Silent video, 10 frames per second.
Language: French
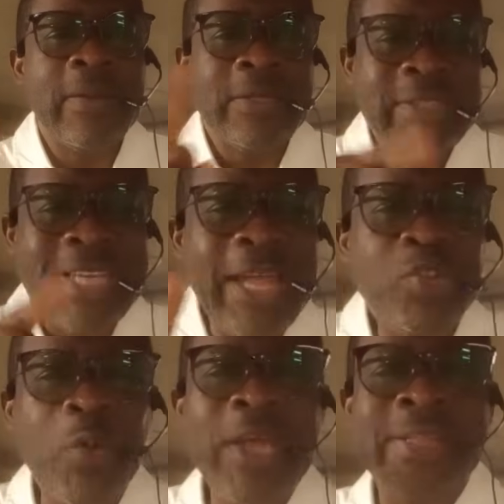
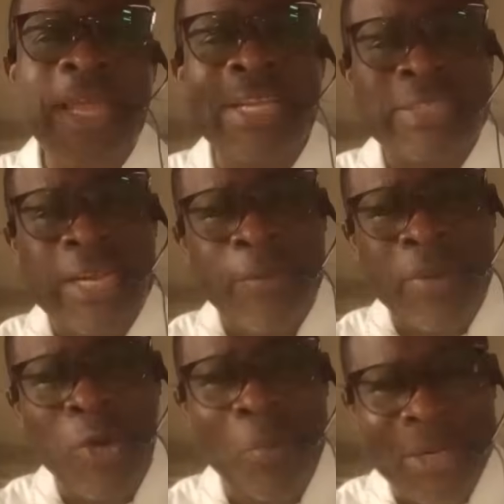Djento est allé
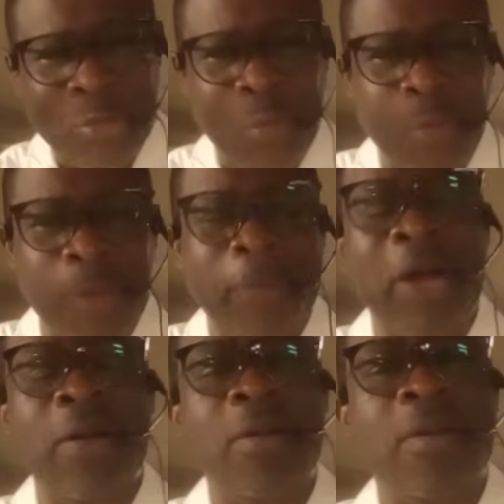célébrer le Matondo
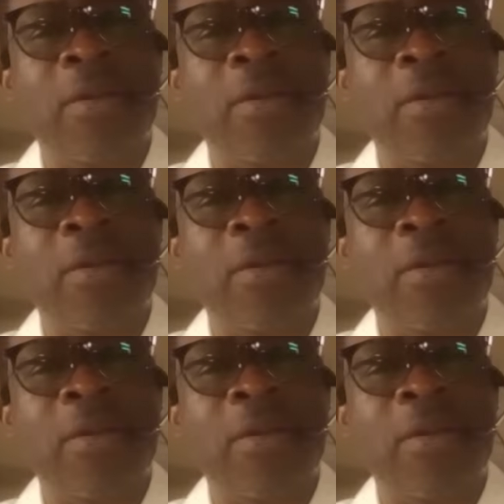là-bas.